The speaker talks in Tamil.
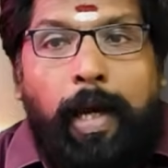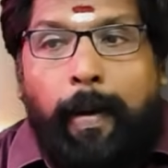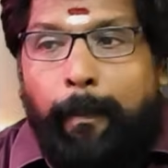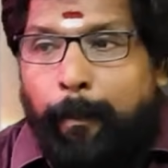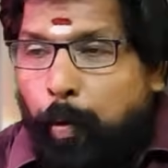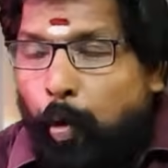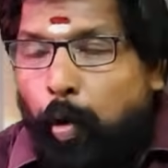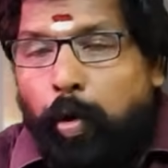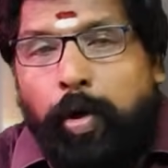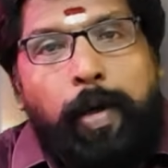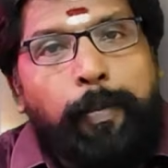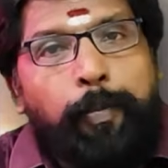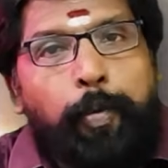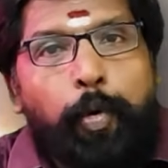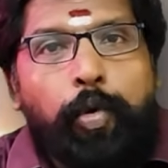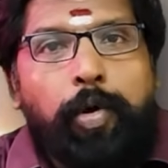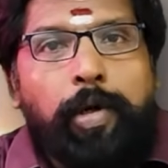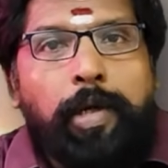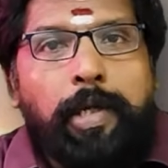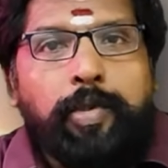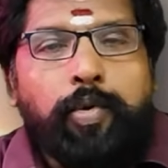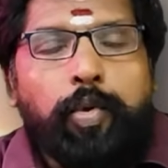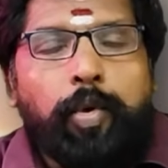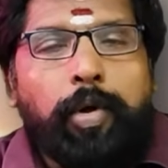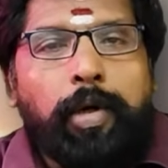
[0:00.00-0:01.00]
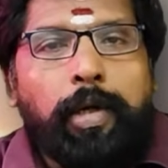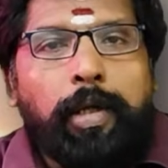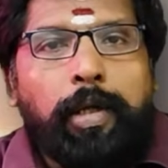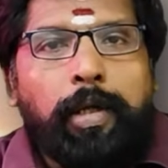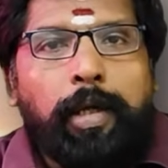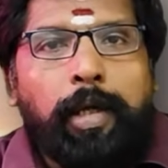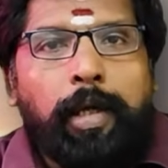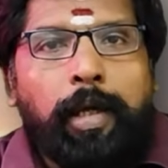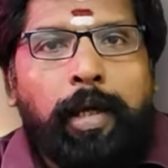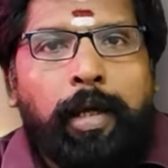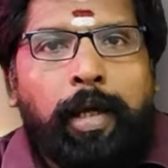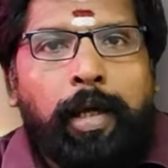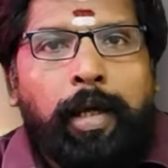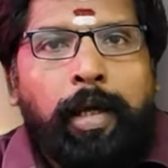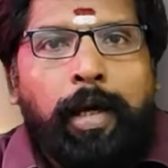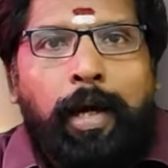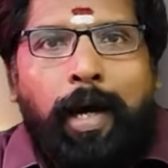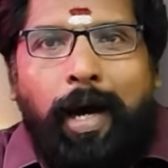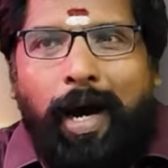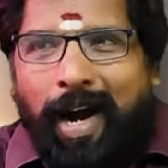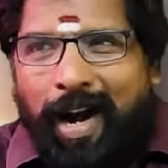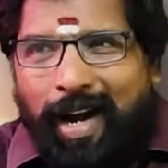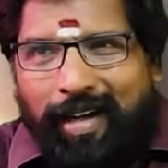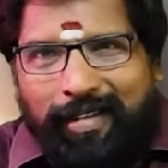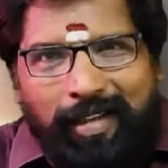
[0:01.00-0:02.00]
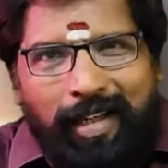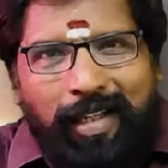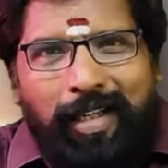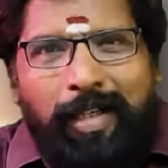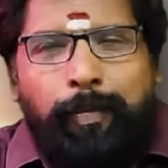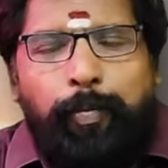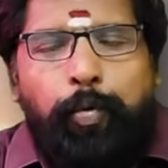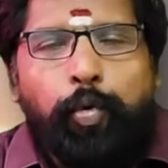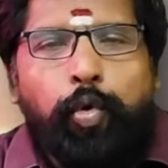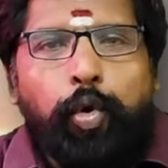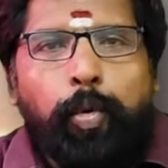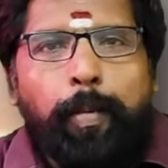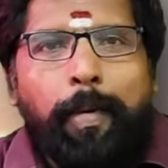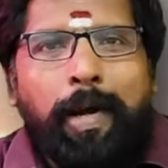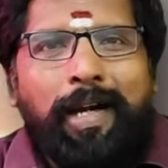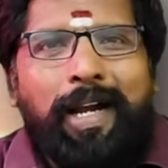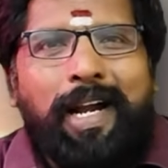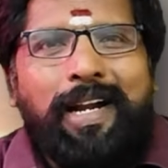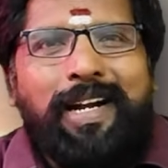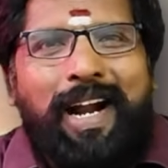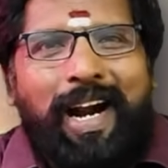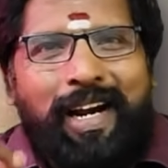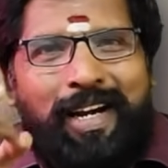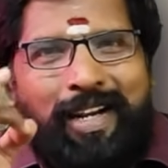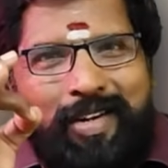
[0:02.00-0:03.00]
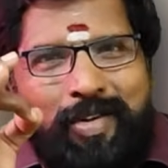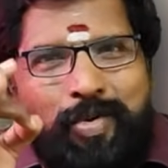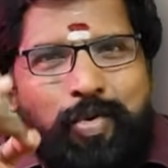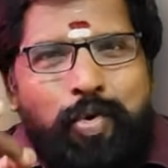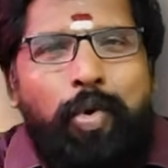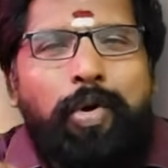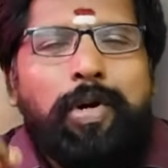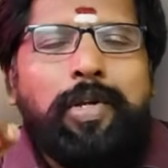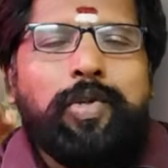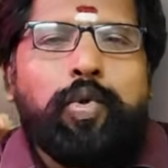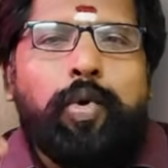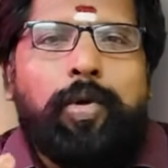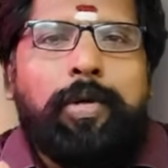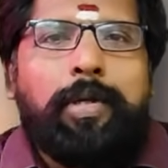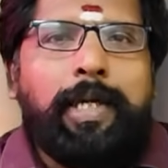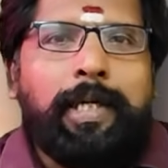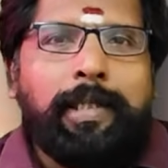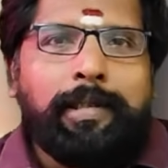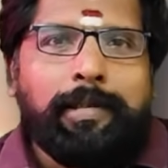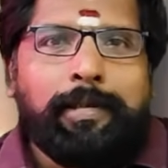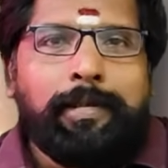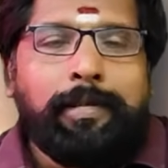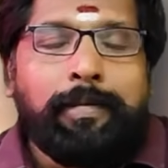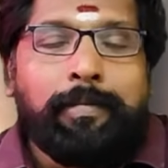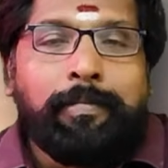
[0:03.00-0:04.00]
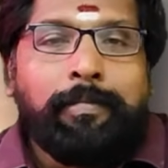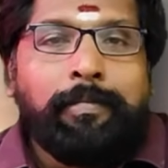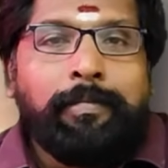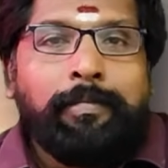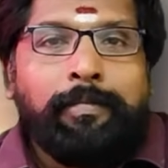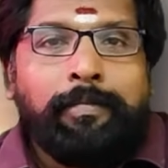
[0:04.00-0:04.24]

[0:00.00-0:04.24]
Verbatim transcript: நான் போற போக்கில் சொல்லலைங்க ஆதாரபூர்வமாக கணக்கோட சொல்றேன்ட்டு